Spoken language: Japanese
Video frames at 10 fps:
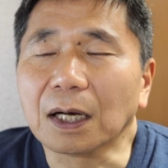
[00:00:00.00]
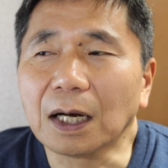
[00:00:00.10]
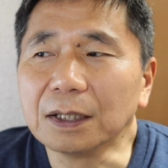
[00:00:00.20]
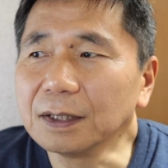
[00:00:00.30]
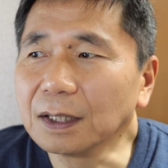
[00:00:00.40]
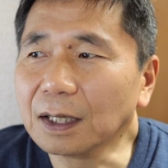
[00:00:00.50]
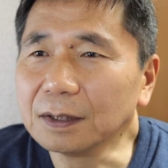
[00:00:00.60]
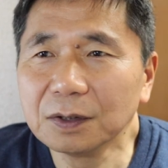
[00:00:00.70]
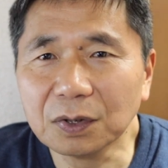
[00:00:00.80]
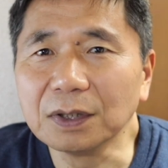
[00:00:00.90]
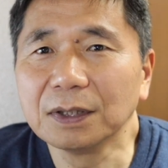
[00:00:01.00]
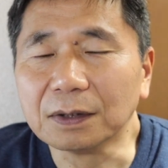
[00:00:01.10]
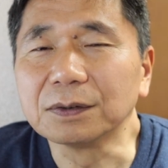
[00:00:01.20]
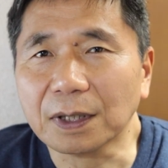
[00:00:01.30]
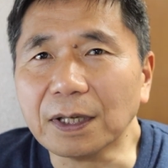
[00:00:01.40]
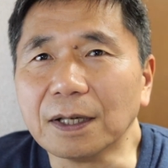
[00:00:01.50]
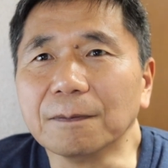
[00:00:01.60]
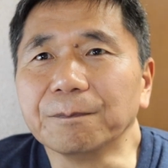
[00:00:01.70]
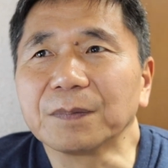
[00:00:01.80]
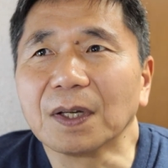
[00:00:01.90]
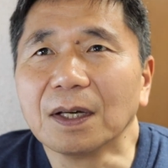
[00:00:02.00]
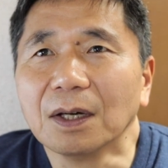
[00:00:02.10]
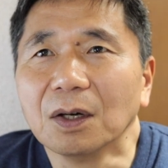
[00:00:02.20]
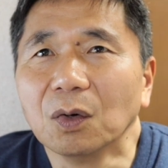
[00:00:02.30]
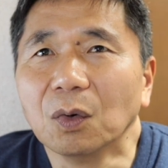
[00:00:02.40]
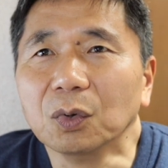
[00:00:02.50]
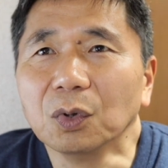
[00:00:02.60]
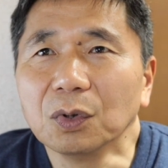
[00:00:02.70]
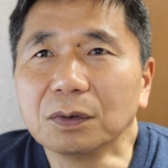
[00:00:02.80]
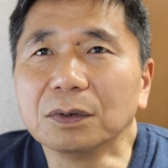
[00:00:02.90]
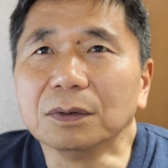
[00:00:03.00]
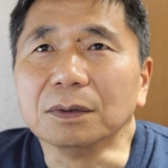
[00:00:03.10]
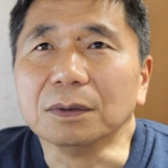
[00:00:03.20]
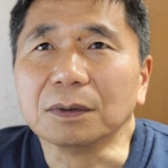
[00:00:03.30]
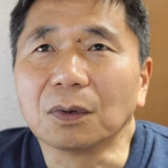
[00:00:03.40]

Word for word: カリカリすぎなくて程よく